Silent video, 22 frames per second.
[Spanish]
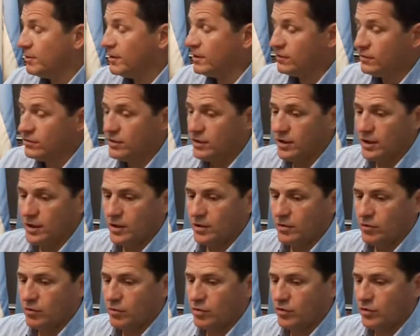Por eso
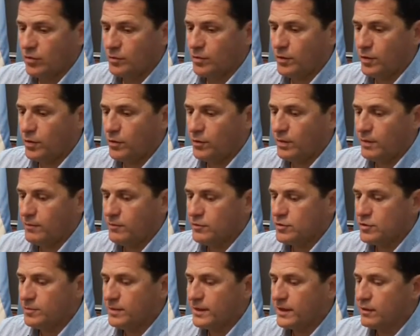uno se preocupa
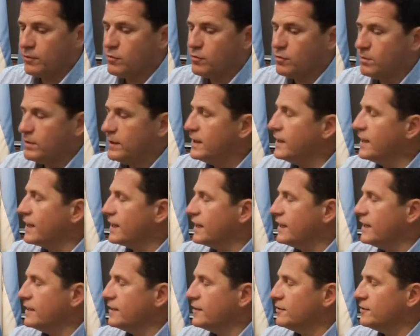mucho para cumplirle
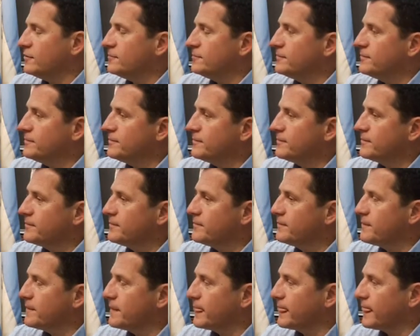a la gente. ¿no?
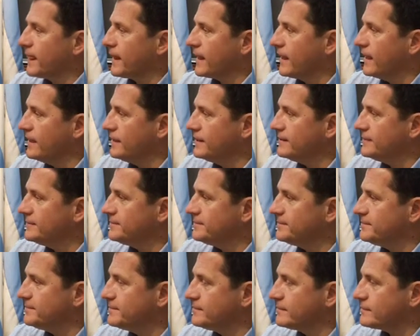Eh,